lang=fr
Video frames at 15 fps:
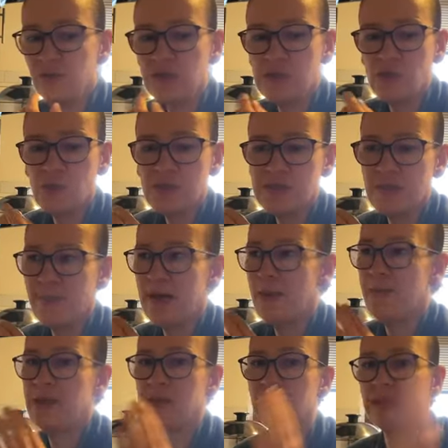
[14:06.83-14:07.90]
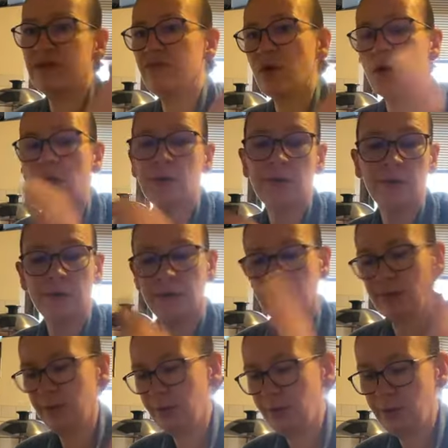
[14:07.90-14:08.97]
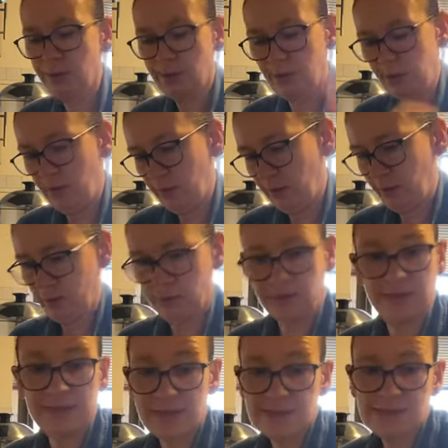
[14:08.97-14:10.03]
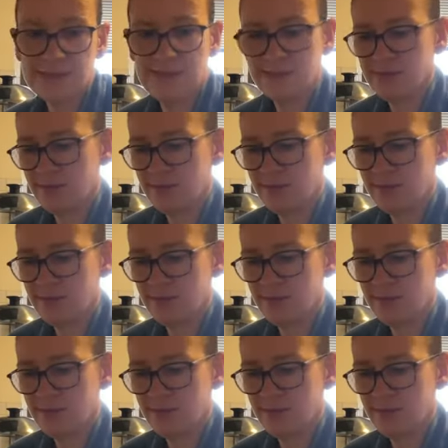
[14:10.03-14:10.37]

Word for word: des huiles, c'est pas la peine d'en avoir 15 euh, euh,